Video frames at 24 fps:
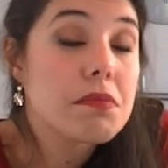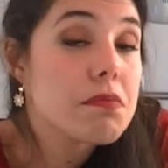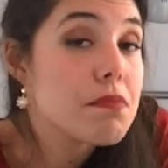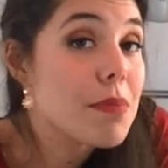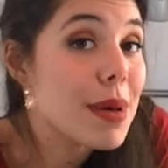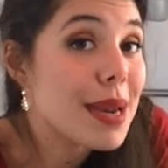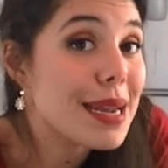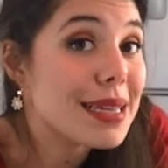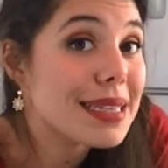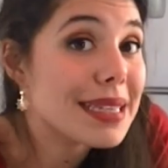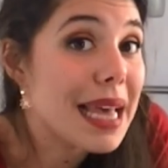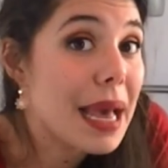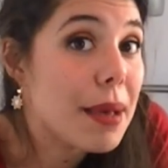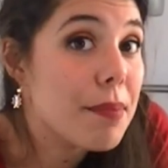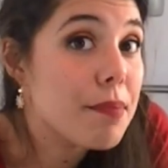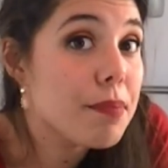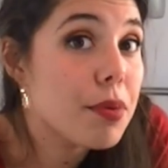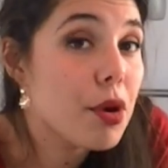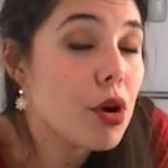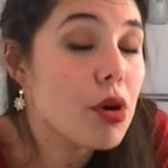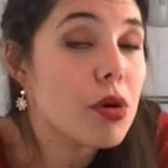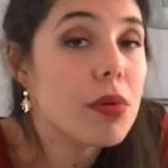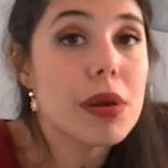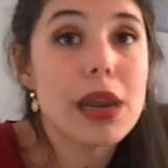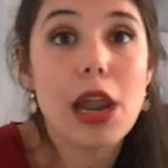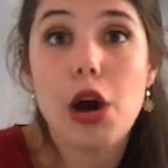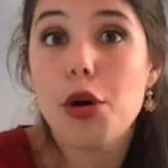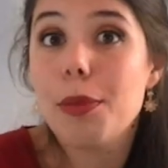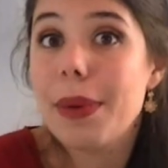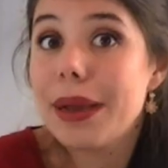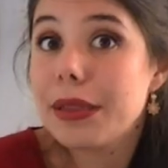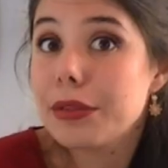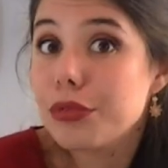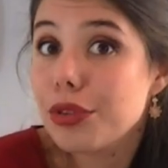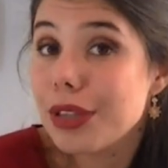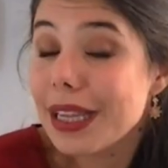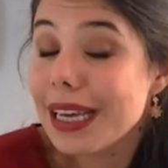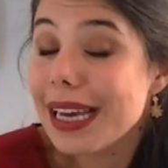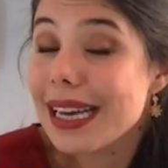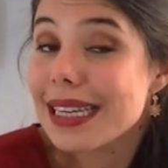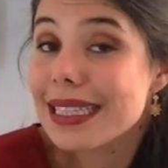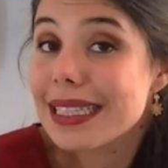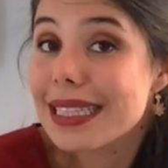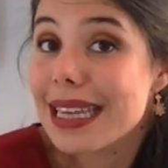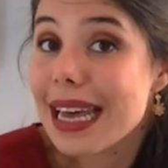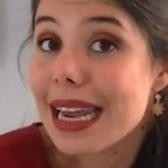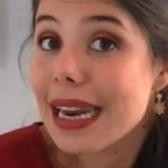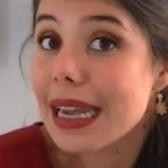per esempio l'aumento di gas
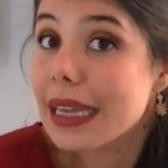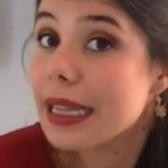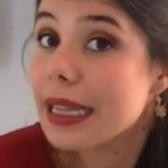serra in